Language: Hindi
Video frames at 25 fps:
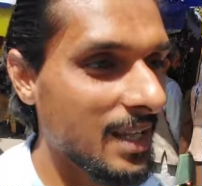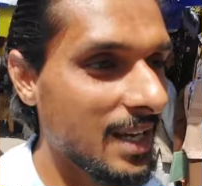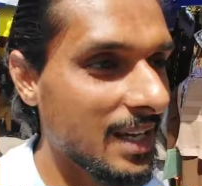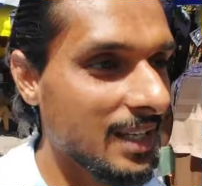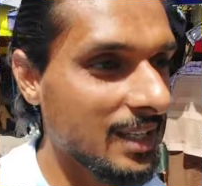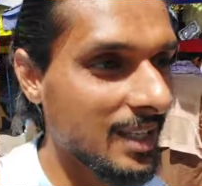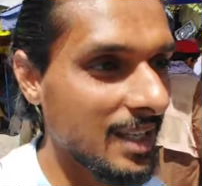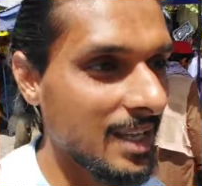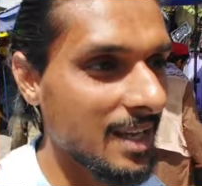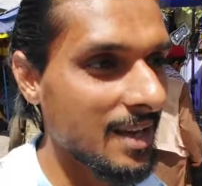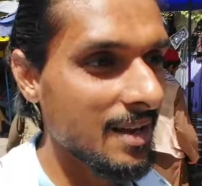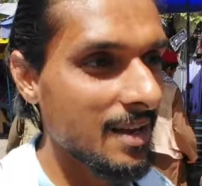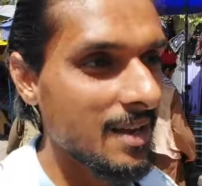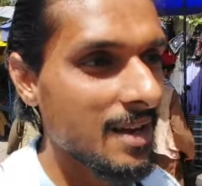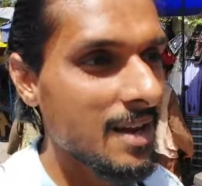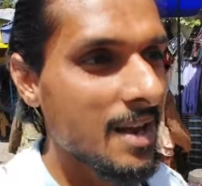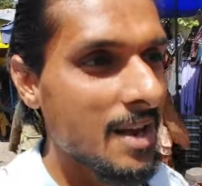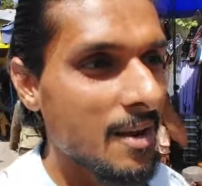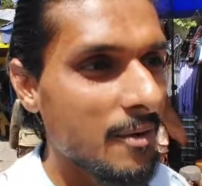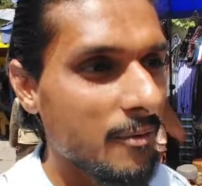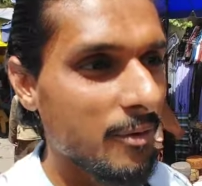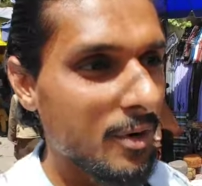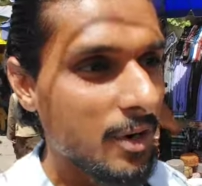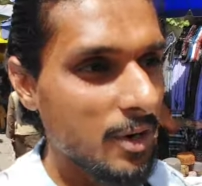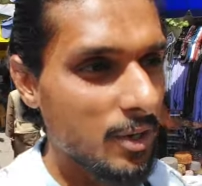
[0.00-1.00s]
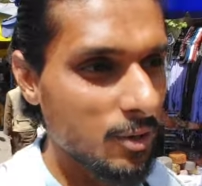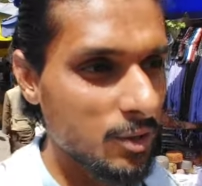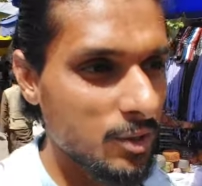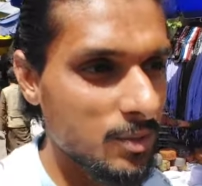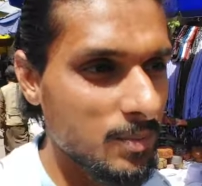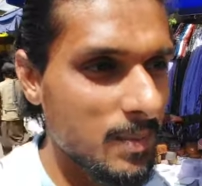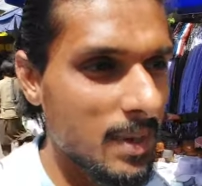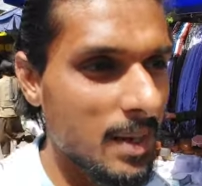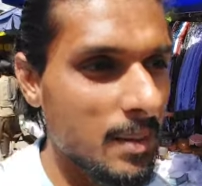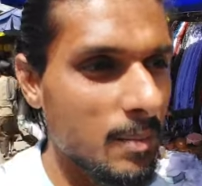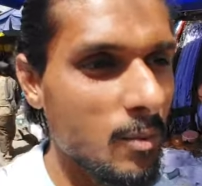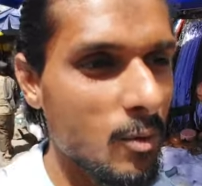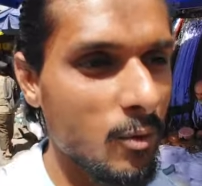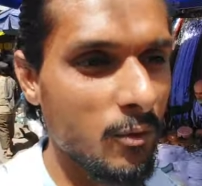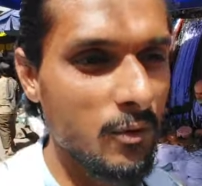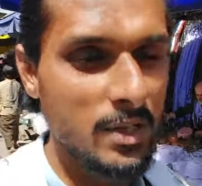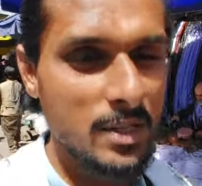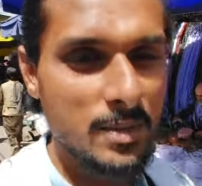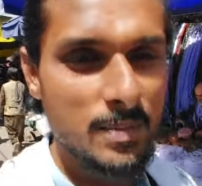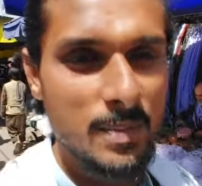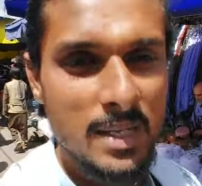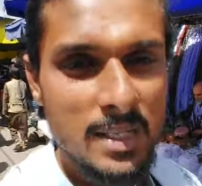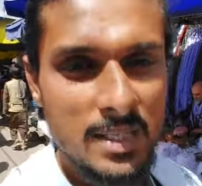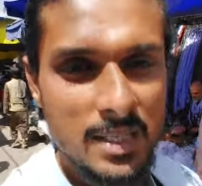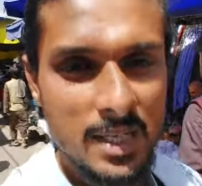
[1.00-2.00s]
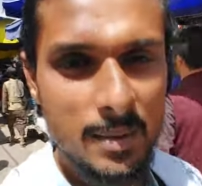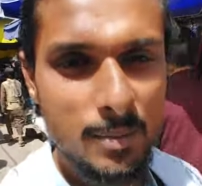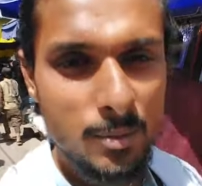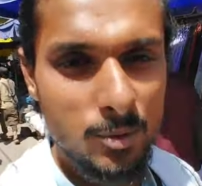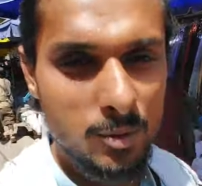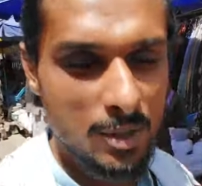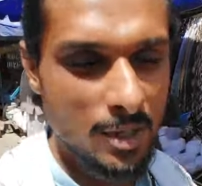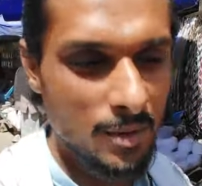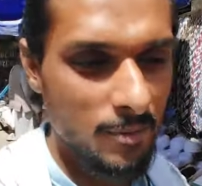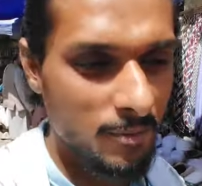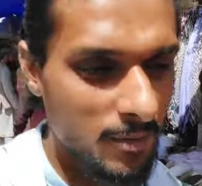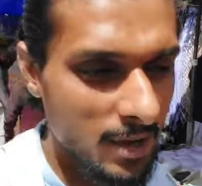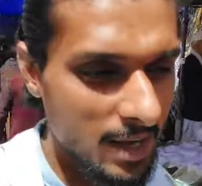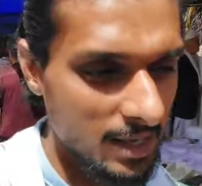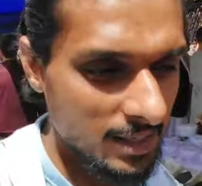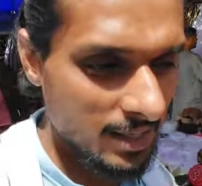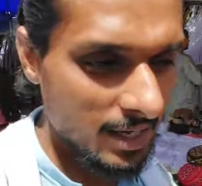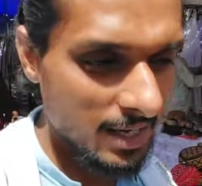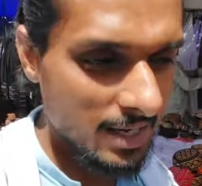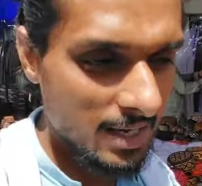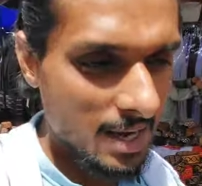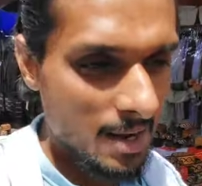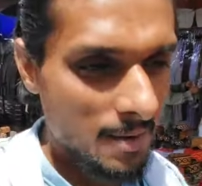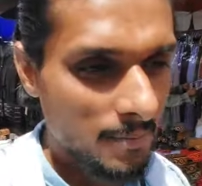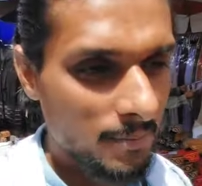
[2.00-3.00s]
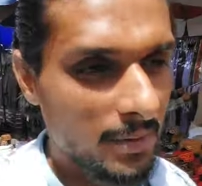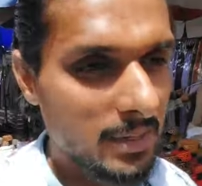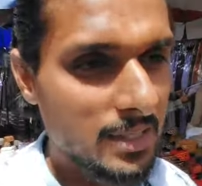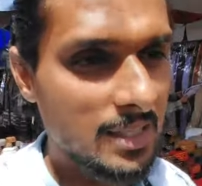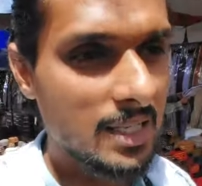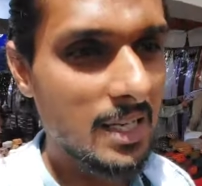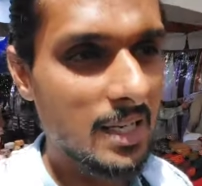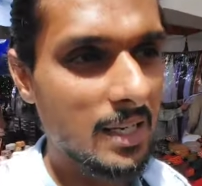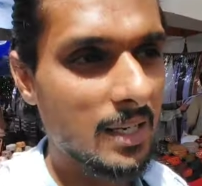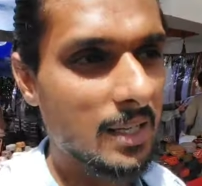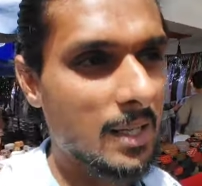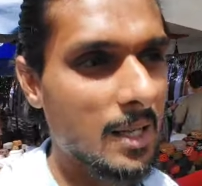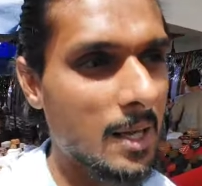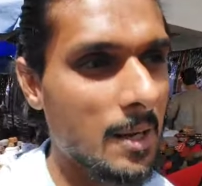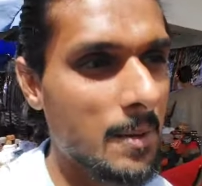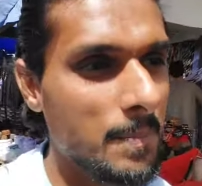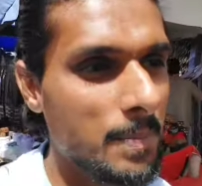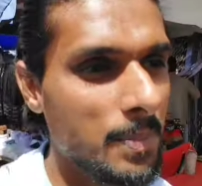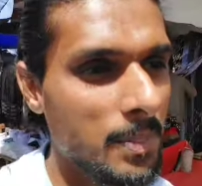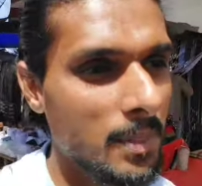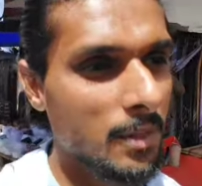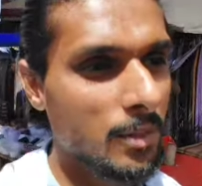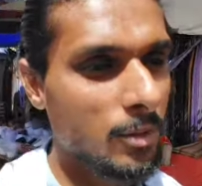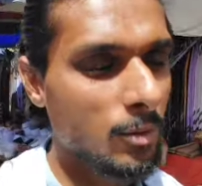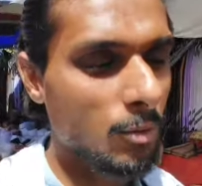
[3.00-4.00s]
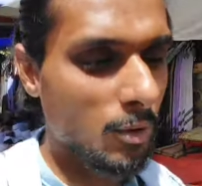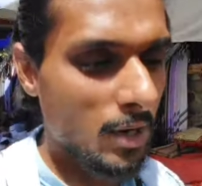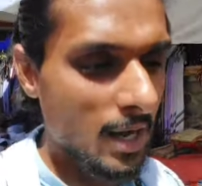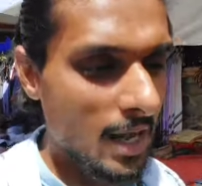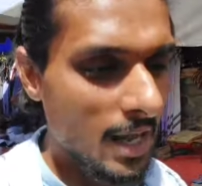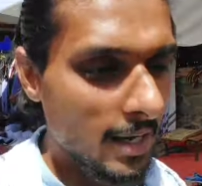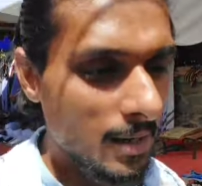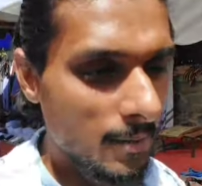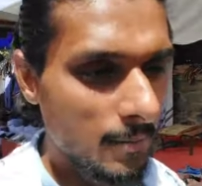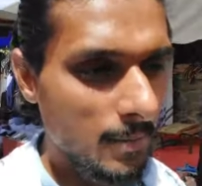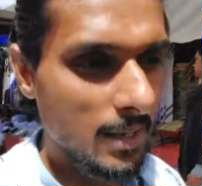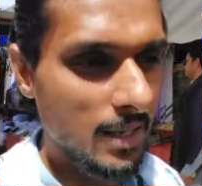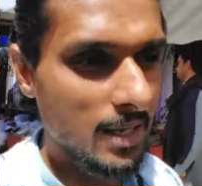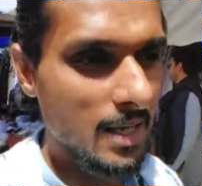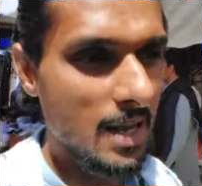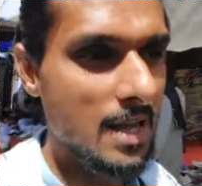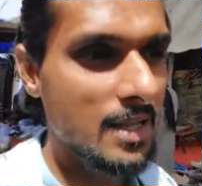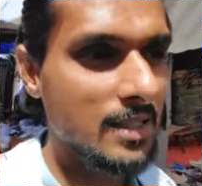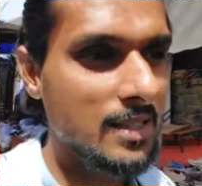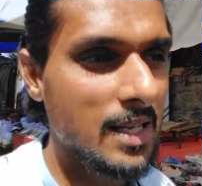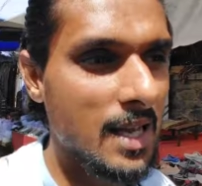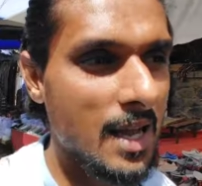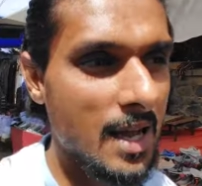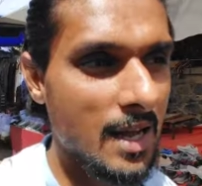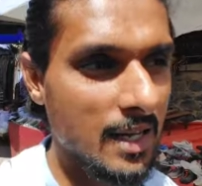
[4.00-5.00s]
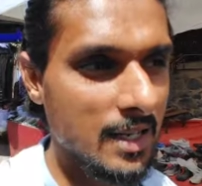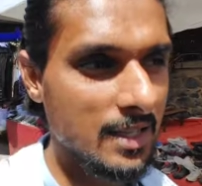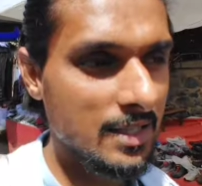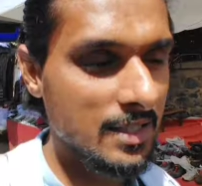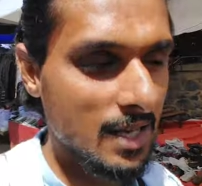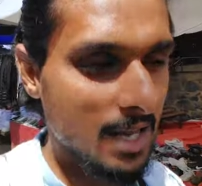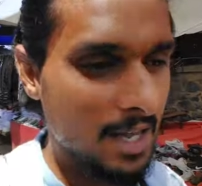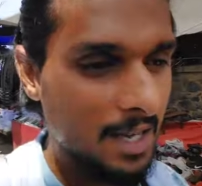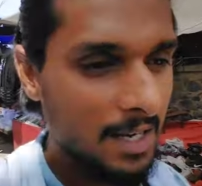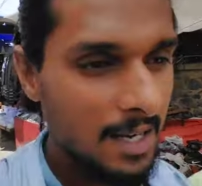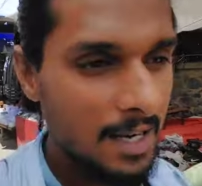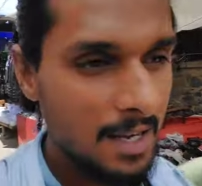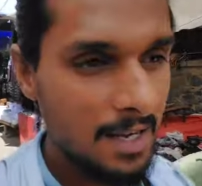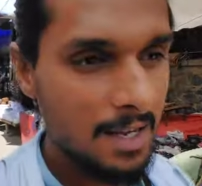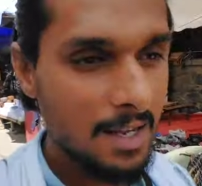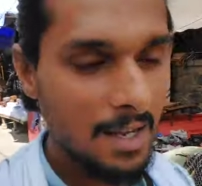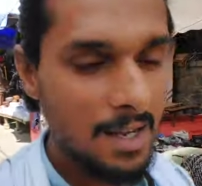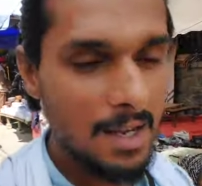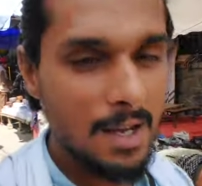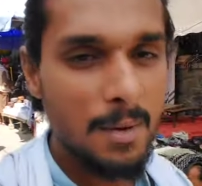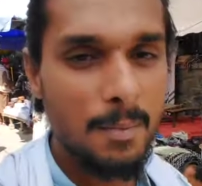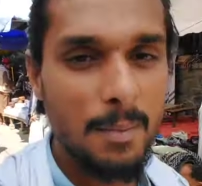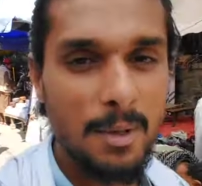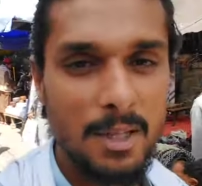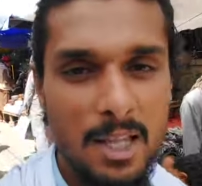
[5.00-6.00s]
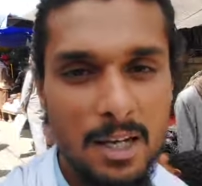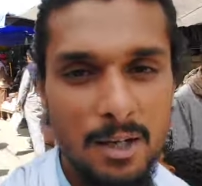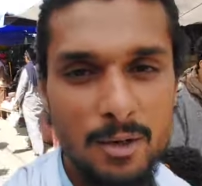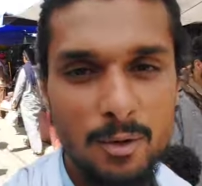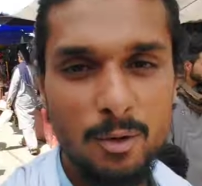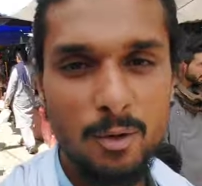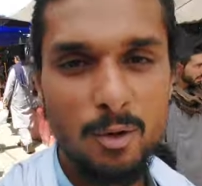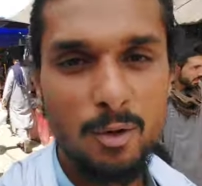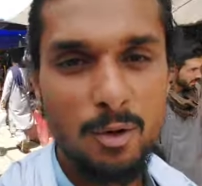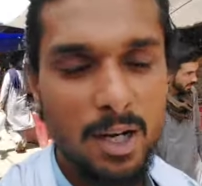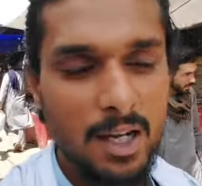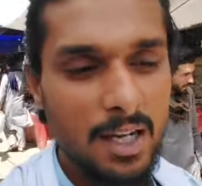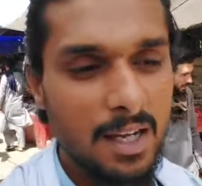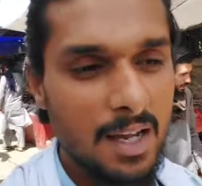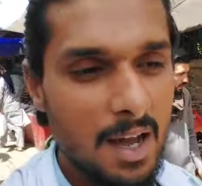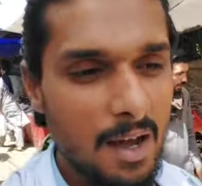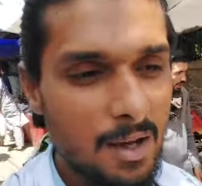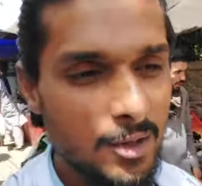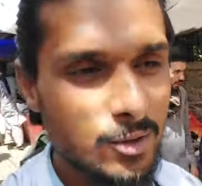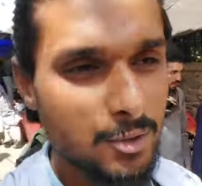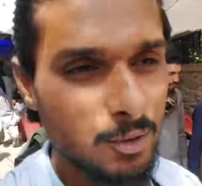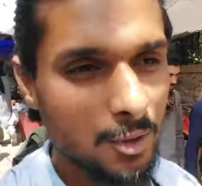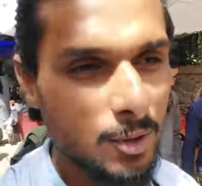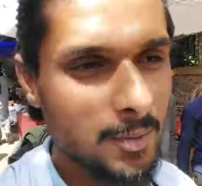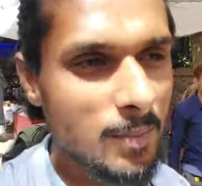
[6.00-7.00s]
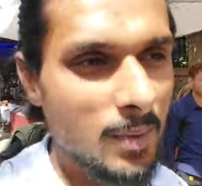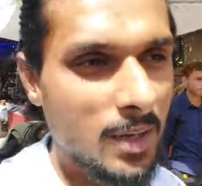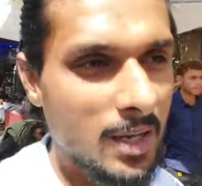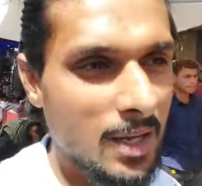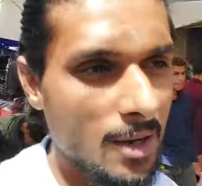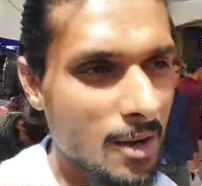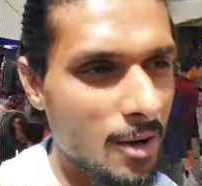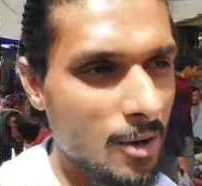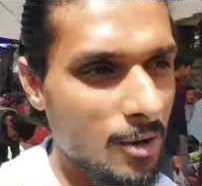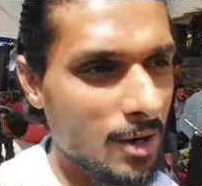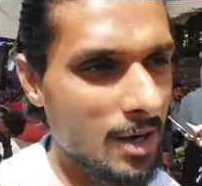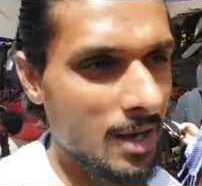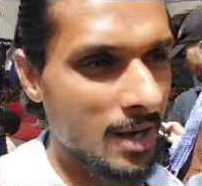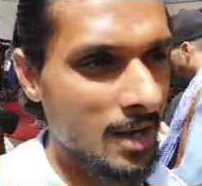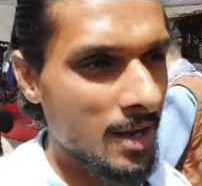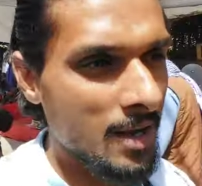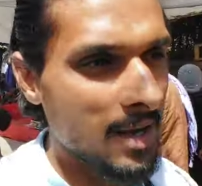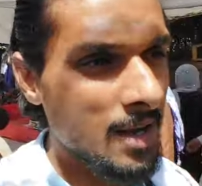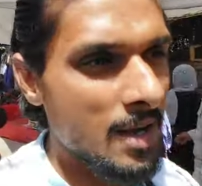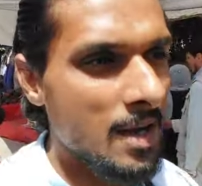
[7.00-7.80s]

देखते हैं वीडियोस में मूवीज़ में सेम टू सेम वैसा ही यहाँ पे सीन था तो खैर अभी यहाँ से आगे जा रहे हैं पता नहीं उन्होंने क्या जुर्म किया होगा